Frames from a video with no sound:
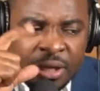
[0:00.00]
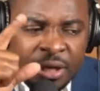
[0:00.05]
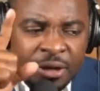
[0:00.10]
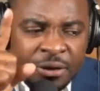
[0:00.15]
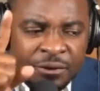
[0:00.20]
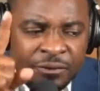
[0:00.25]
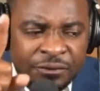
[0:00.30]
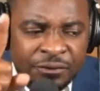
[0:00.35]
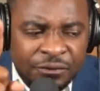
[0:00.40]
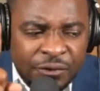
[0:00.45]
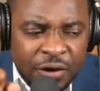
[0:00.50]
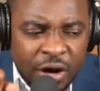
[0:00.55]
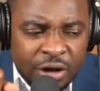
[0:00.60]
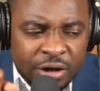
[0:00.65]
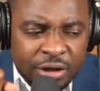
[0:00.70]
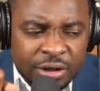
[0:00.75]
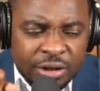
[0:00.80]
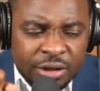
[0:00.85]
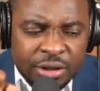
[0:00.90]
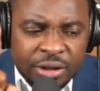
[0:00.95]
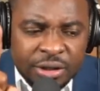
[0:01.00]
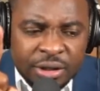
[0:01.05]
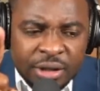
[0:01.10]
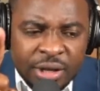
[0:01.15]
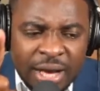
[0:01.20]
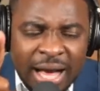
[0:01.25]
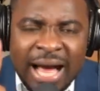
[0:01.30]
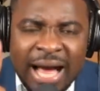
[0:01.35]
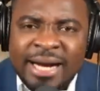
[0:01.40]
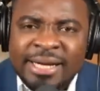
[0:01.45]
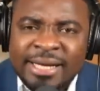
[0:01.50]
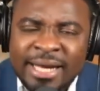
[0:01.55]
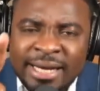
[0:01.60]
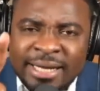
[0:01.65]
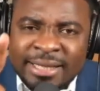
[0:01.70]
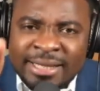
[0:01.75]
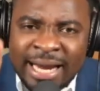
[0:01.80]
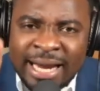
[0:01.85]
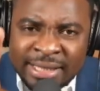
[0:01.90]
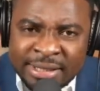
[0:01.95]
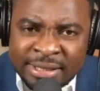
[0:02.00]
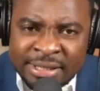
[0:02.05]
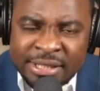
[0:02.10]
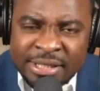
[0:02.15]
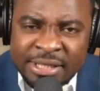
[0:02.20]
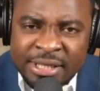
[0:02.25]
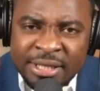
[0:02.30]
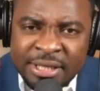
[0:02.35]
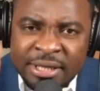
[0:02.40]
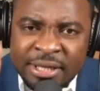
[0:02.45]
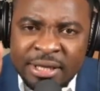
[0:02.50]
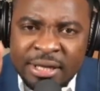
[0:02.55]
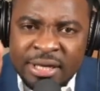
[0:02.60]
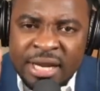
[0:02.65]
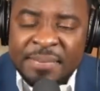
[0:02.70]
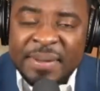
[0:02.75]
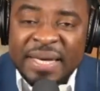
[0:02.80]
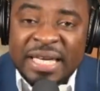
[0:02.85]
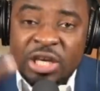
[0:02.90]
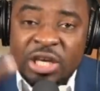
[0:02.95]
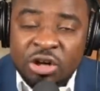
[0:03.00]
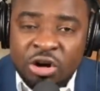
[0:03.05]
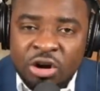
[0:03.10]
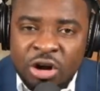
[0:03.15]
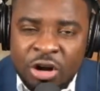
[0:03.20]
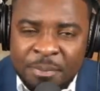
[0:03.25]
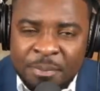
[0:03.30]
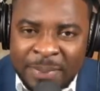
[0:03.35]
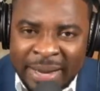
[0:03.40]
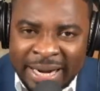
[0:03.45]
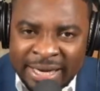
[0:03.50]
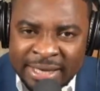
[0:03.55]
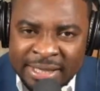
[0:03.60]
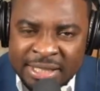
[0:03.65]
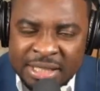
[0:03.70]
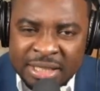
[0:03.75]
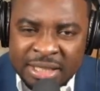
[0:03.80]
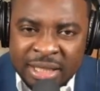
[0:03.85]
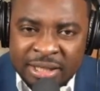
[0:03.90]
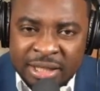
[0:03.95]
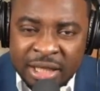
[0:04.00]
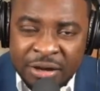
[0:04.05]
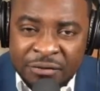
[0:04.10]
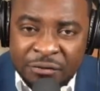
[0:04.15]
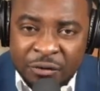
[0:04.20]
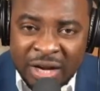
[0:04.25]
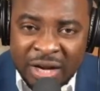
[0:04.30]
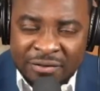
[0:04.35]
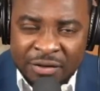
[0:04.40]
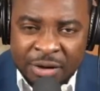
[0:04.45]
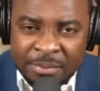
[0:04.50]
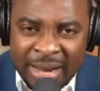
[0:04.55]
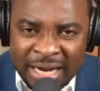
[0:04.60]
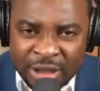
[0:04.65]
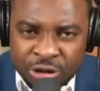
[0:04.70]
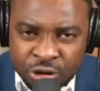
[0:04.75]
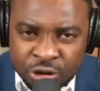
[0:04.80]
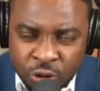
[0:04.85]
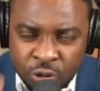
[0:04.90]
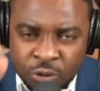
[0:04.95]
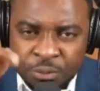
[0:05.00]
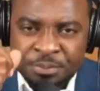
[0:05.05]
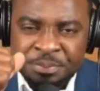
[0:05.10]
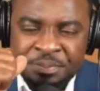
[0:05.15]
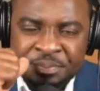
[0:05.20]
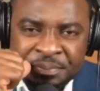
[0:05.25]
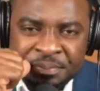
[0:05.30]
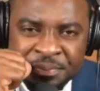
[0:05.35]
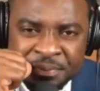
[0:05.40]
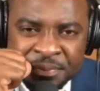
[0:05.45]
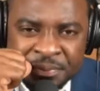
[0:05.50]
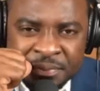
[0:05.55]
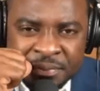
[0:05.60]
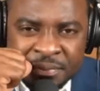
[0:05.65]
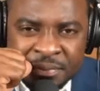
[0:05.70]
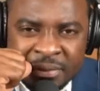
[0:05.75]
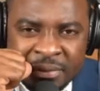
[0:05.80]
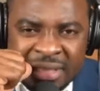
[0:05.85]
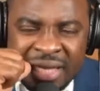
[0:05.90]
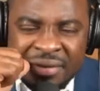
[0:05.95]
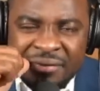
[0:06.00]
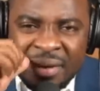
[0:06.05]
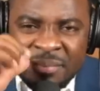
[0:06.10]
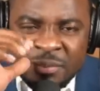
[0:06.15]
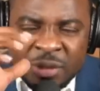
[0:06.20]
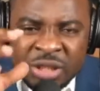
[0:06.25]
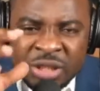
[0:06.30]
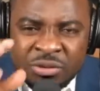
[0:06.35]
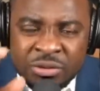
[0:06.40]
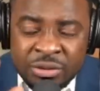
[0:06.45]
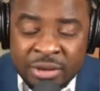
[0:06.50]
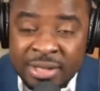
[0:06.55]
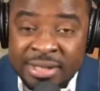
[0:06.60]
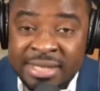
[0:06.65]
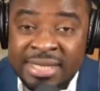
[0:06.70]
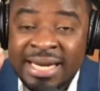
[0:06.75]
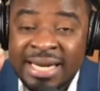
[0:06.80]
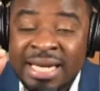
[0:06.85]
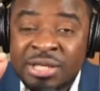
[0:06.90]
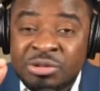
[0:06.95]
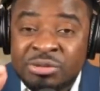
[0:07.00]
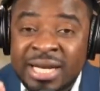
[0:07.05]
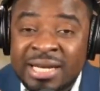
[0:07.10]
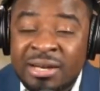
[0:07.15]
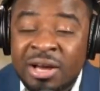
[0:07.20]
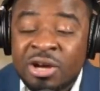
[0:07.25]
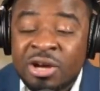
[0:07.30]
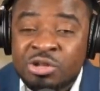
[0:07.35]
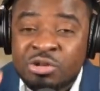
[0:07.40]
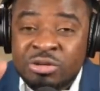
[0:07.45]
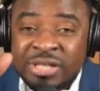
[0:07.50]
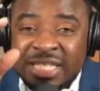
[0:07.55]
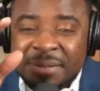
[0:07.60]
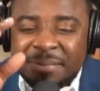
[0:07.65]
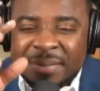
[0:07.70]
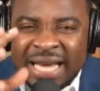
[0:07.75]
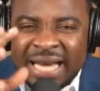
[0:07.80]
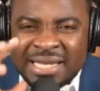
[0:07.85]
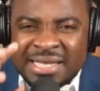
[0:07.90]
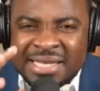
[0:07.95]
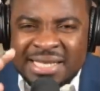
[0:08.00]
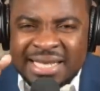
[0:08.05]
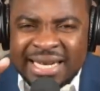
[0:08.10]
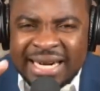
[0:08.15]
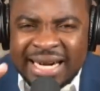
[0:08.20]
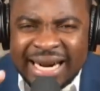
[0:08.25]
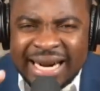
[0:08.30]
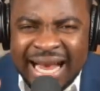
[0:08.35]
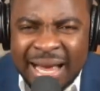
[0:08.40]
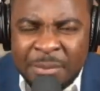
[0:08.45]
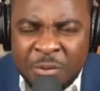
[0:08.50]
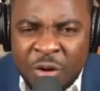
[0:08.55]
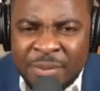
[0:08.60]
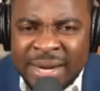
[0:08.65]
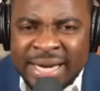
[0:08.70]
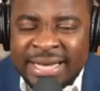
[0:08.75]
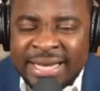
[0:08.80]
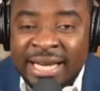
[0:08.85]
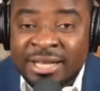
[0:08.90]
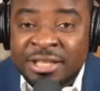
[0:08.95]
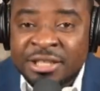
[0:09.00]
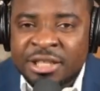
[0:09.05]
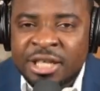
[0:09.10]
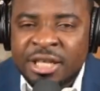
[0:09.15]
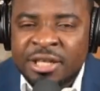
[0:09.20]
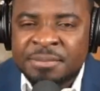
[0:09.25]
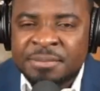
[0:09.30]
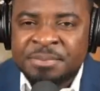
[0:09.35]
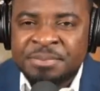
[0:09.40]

fuck Ariel t'a dit depuis qu'il l'a parlé en téléphone avec Badjo. Ça quand même dit nous, Stanley son, type qui est extrêmement intelligent